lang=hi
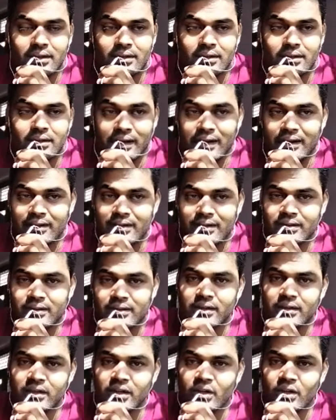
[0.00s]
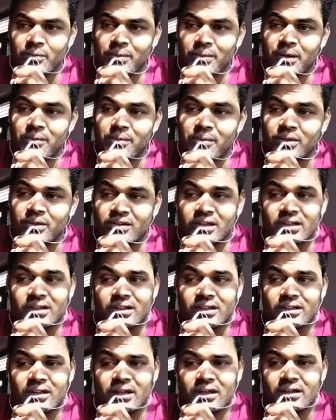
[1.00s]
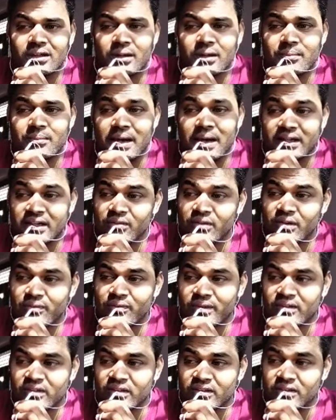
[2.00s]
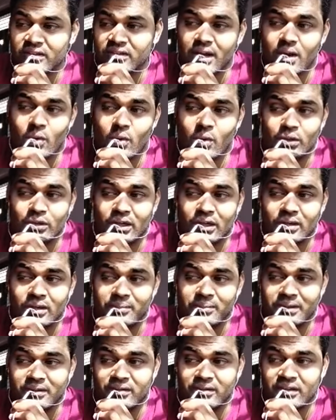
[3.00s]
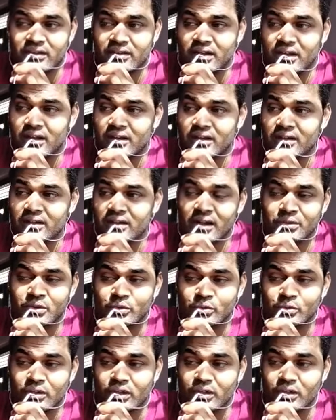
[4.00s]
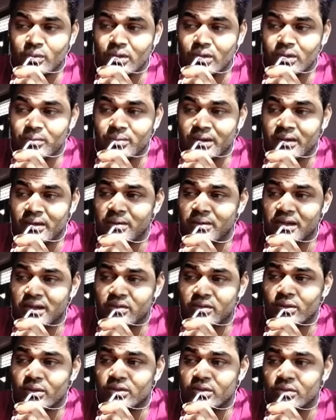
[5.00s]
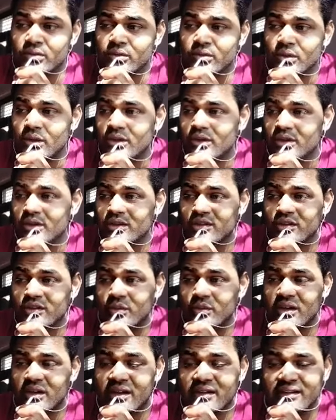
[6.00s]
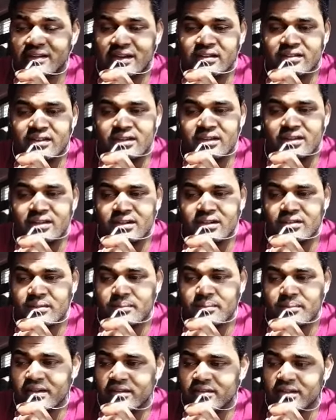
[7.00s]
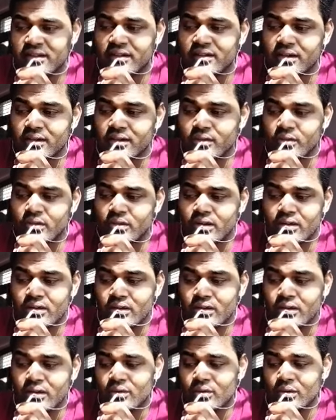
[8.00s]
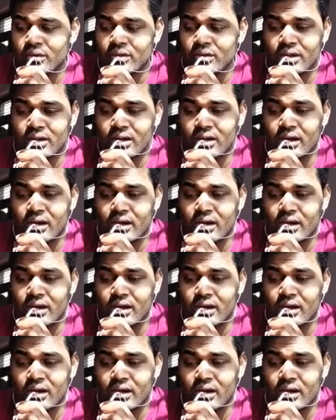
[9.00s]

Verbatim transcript: ध्यान रखना ये उपाय बहुत खतरनाक है भारी भी पड़ सकता है उल्टा भी पड़ सकता है अगर आप झूठे हुए बेईमान हुए तो किसी को नाजायज़ तरीके से परेशान करोगे तो ये